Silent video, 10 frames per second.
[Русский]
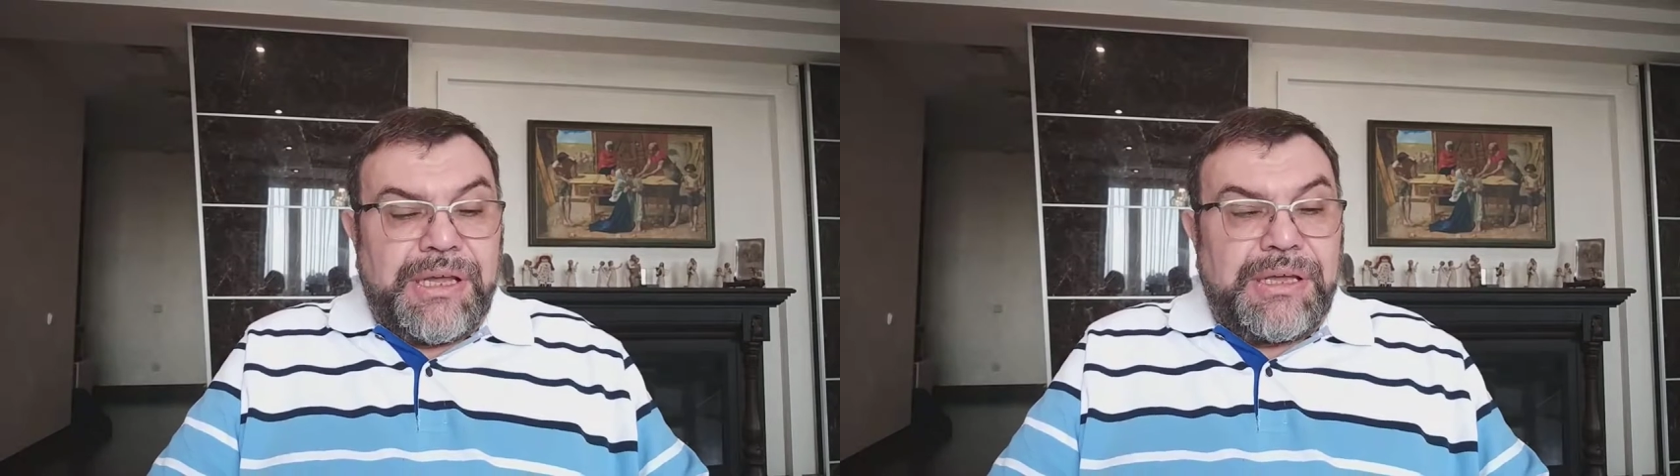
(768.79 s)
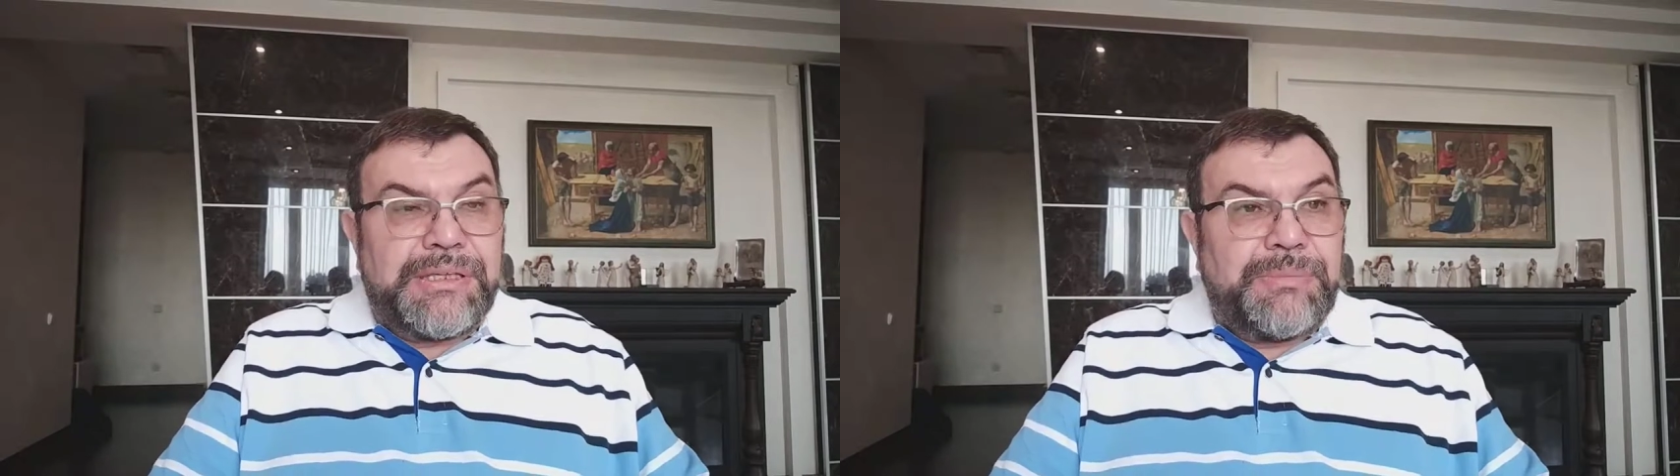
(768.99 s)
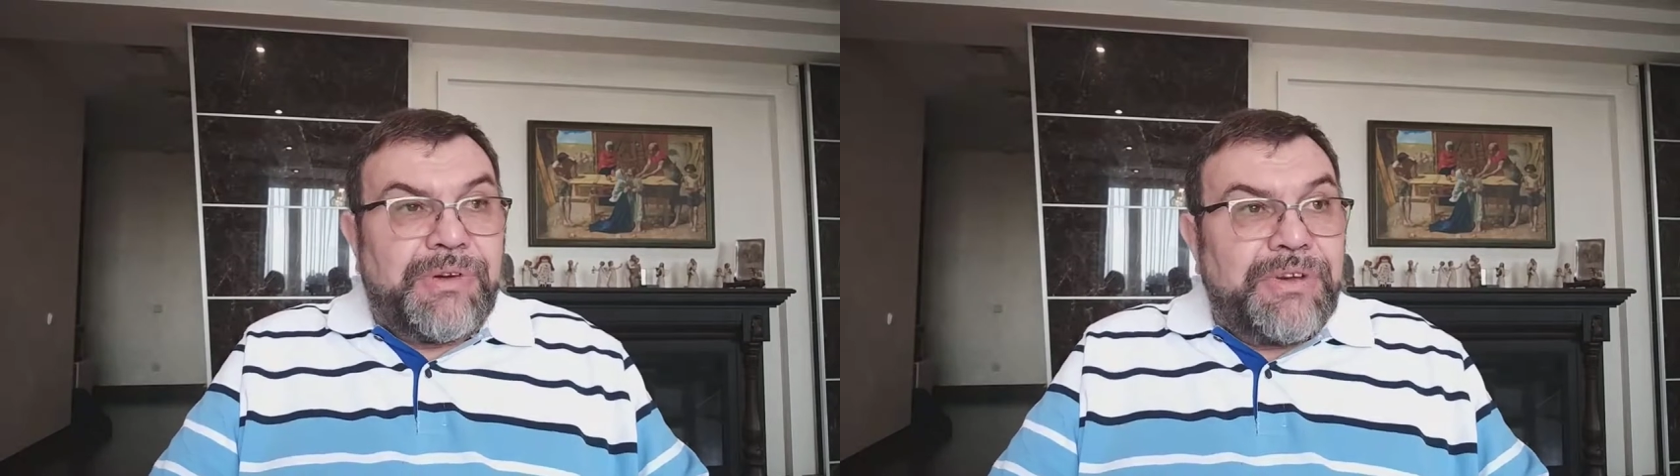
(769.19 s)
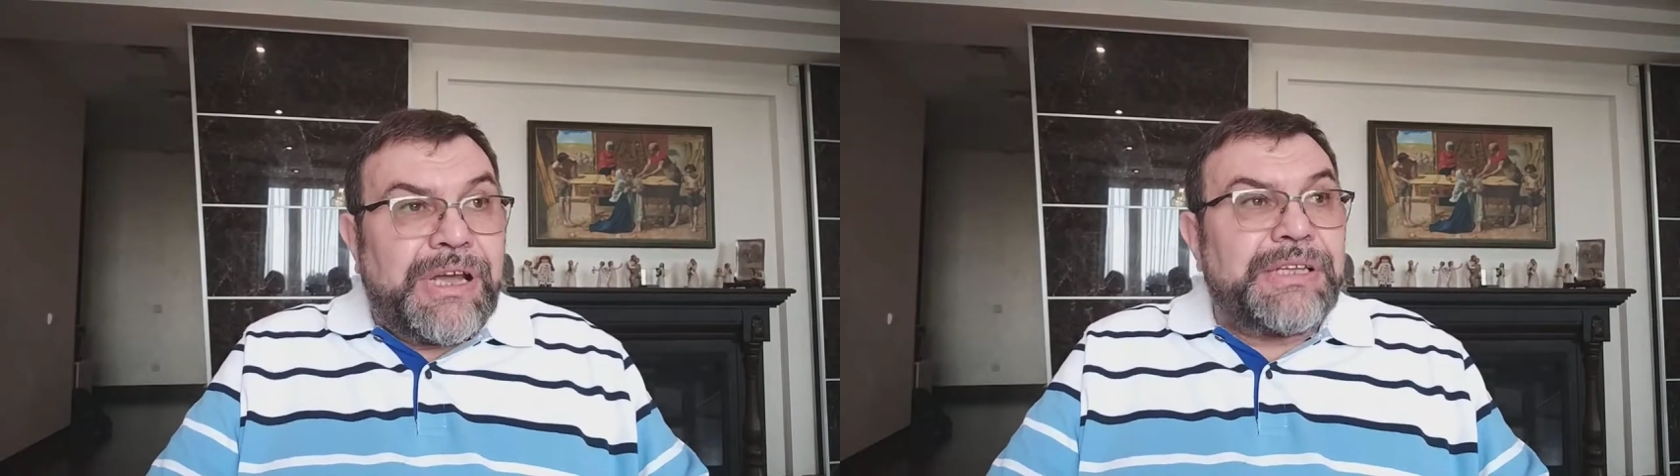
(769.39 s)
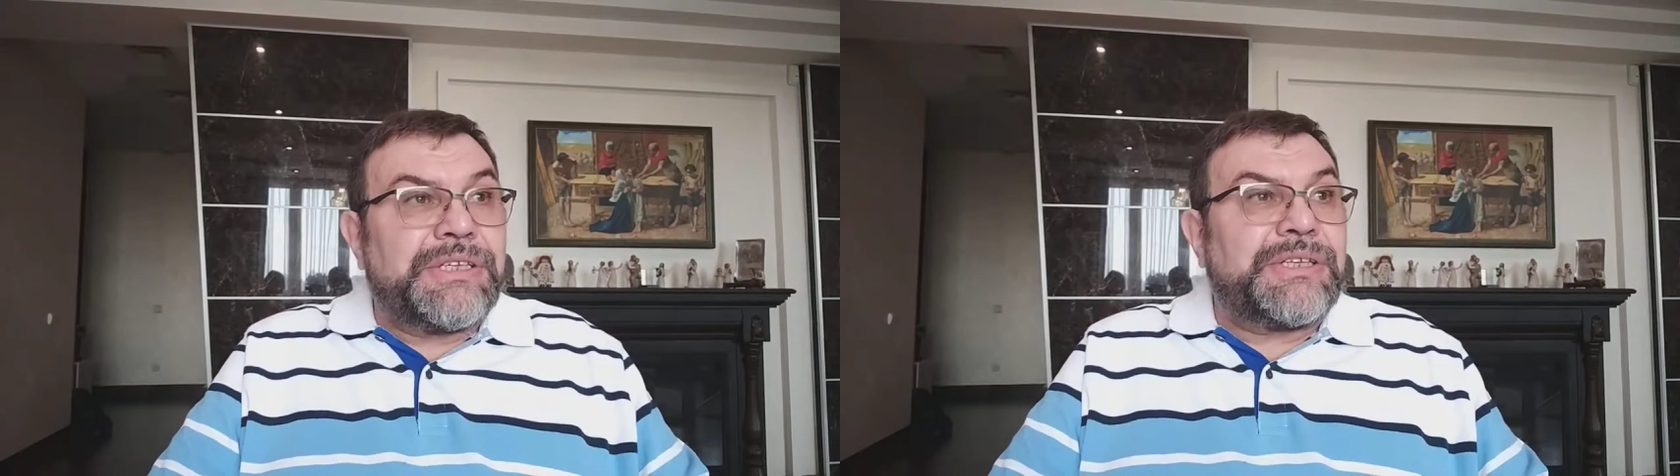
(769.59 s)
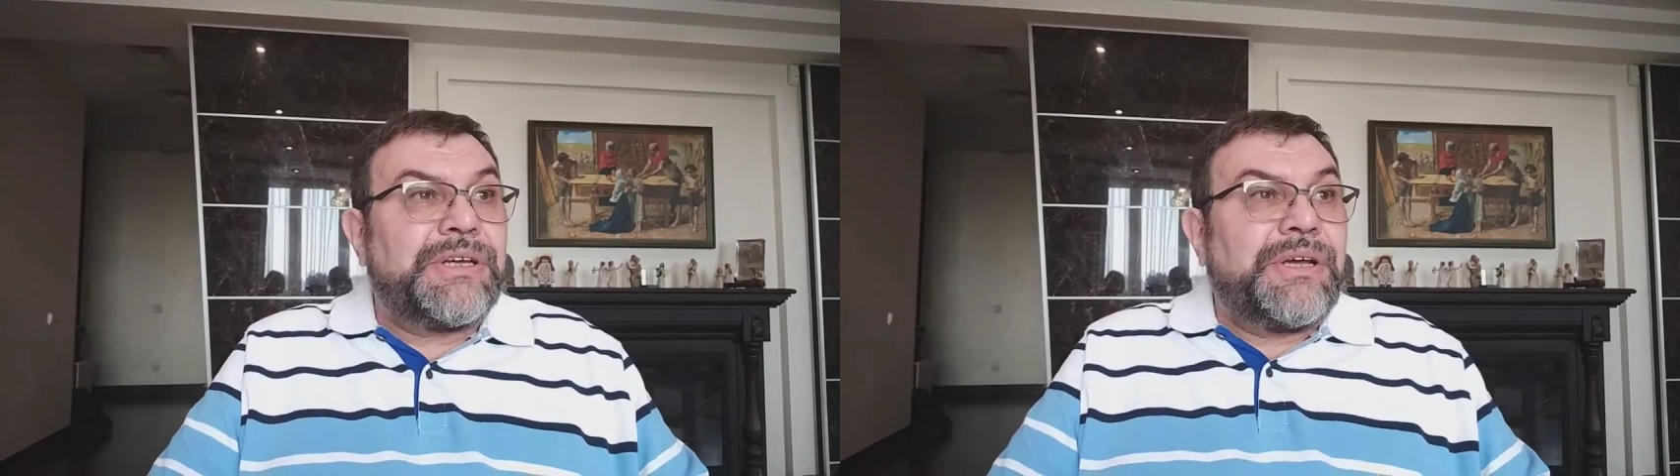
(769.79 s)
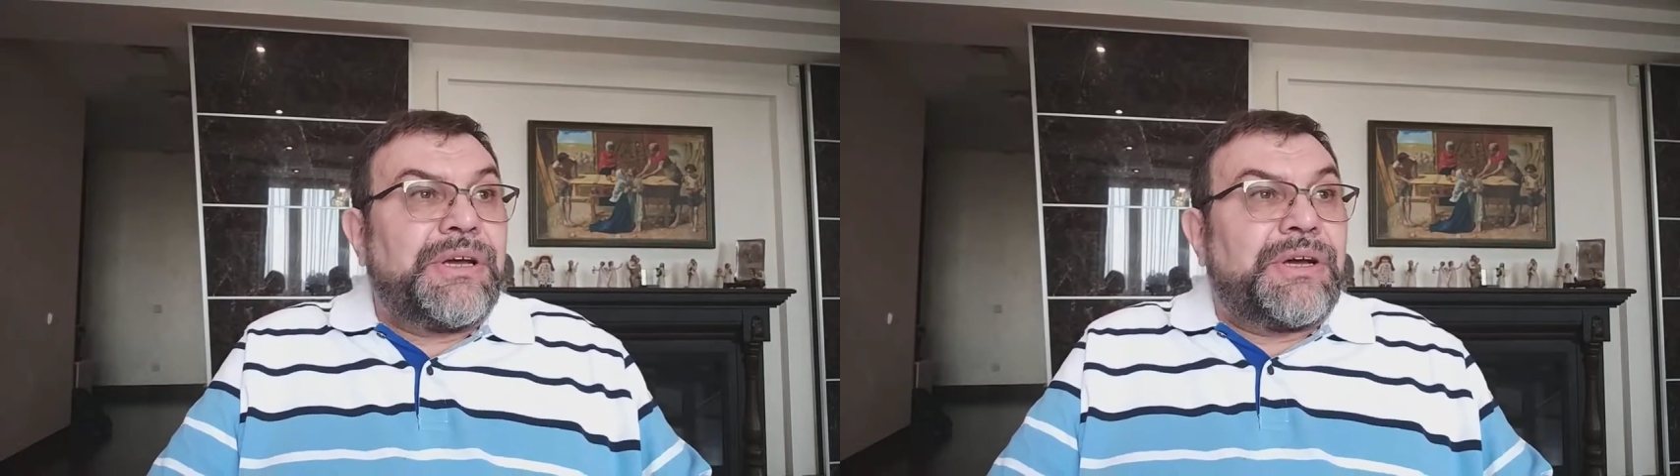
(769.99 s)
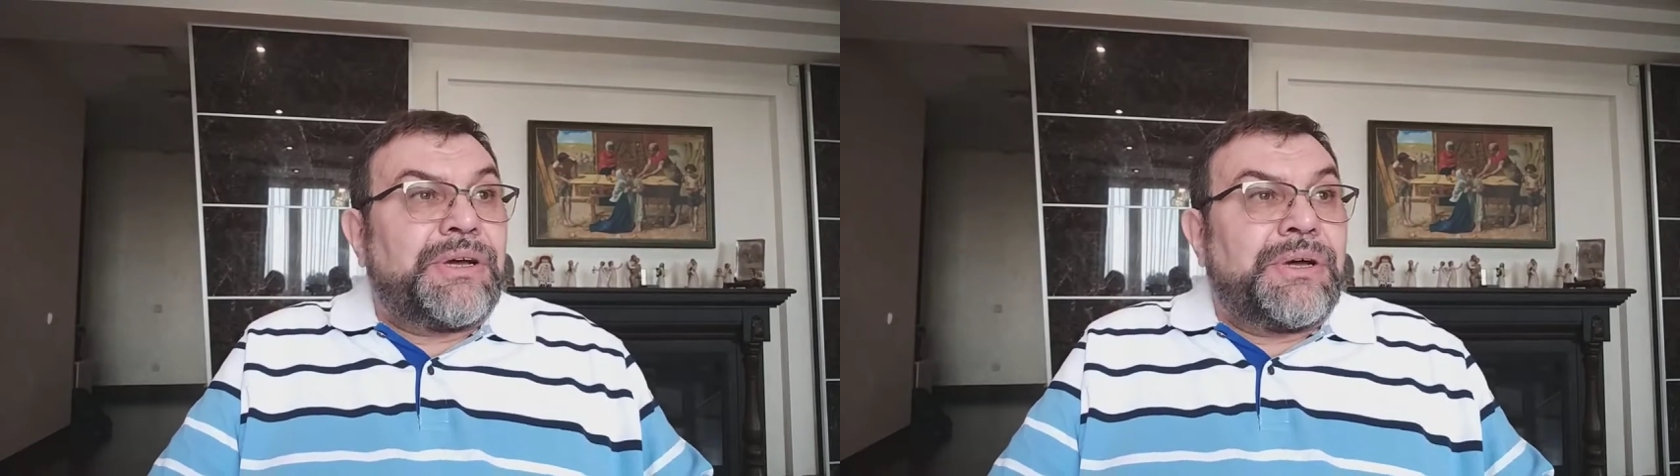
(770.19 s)
Избавляйтесь
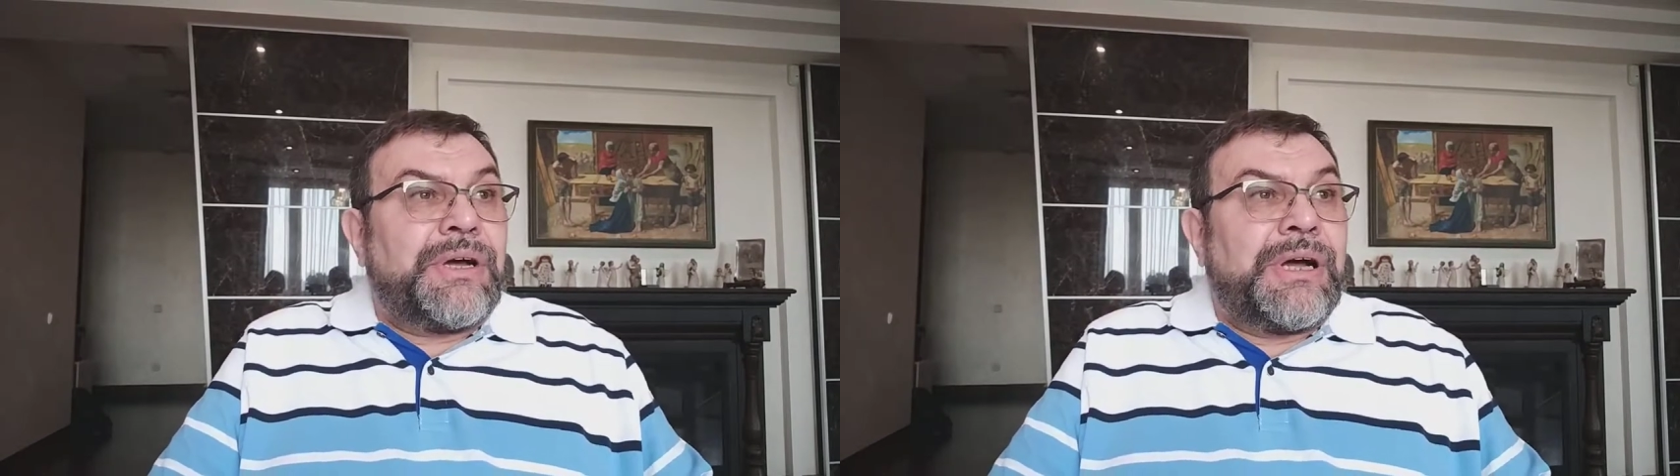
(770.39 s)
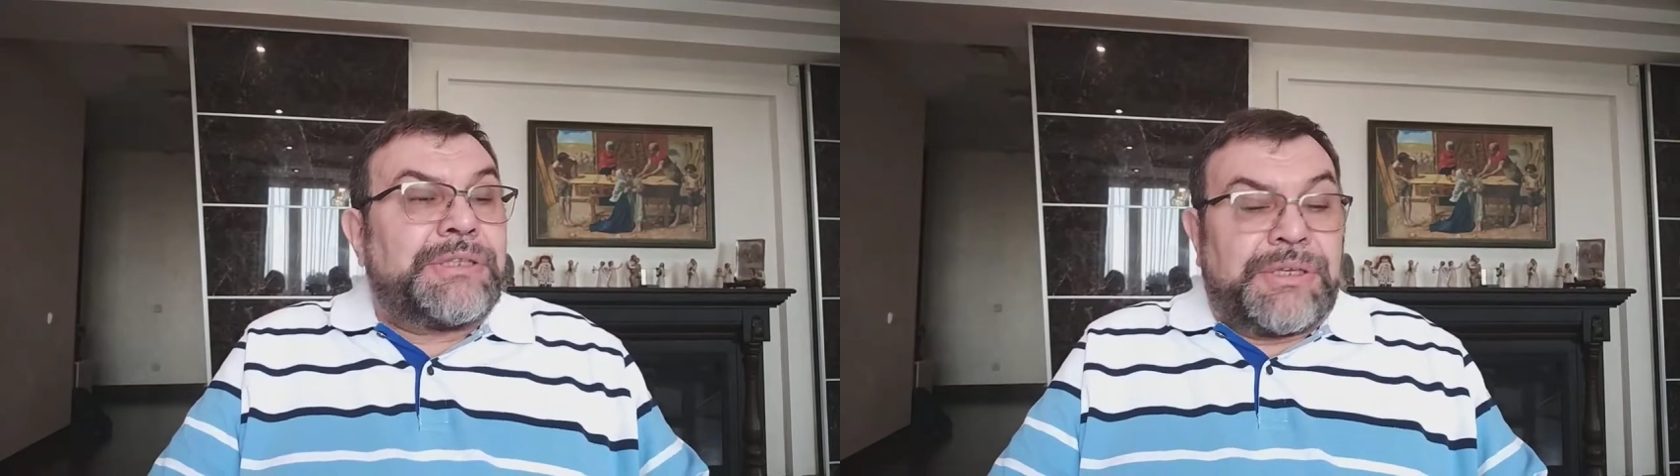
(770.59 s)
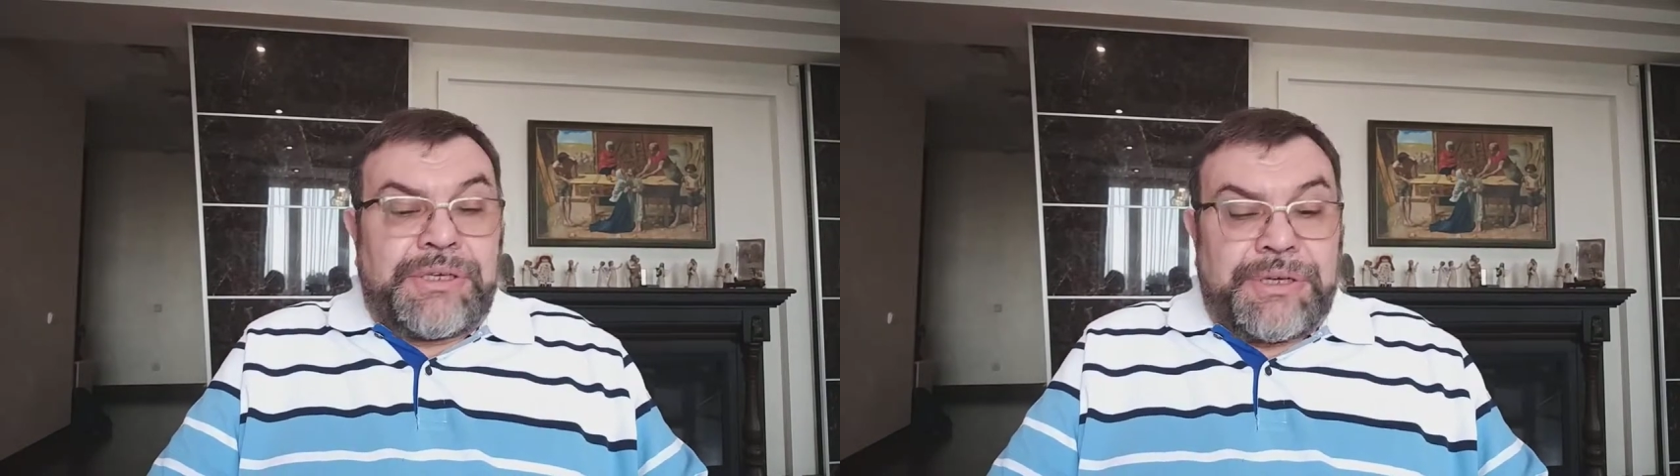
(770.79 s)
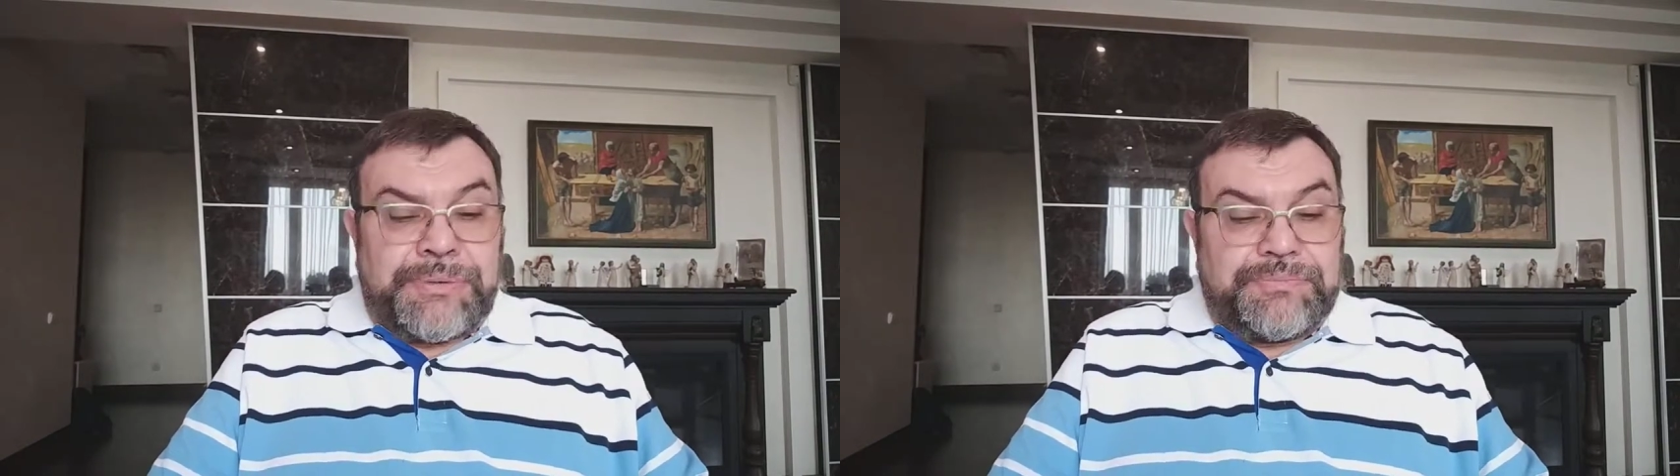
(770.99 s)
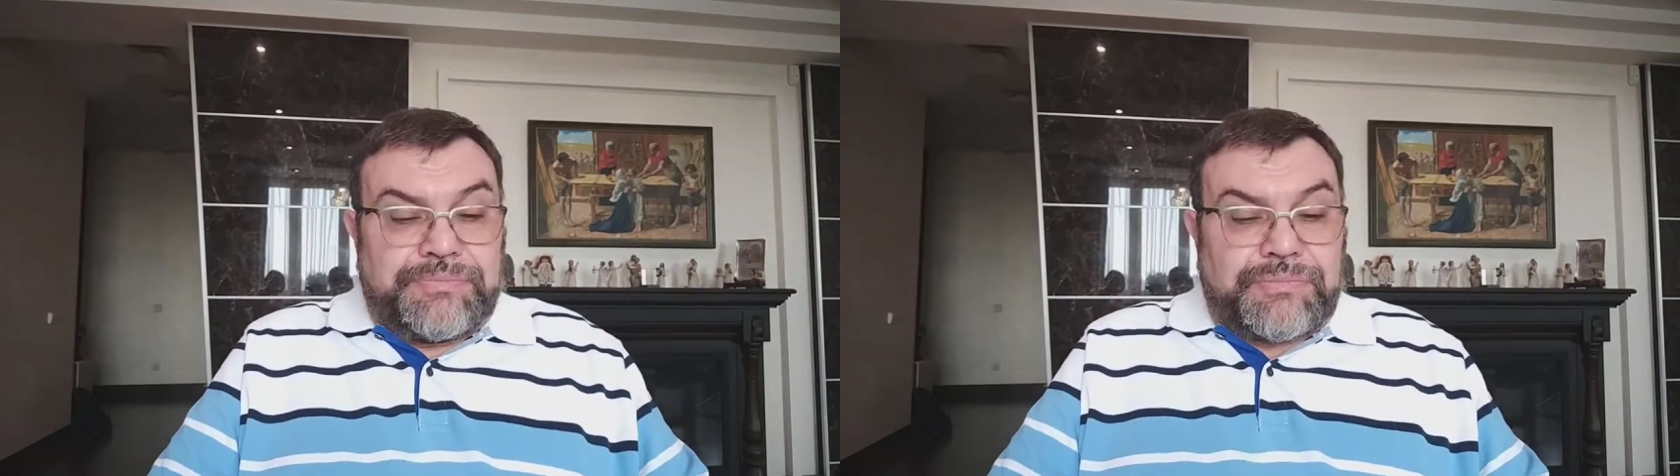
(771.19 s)
э, от, э,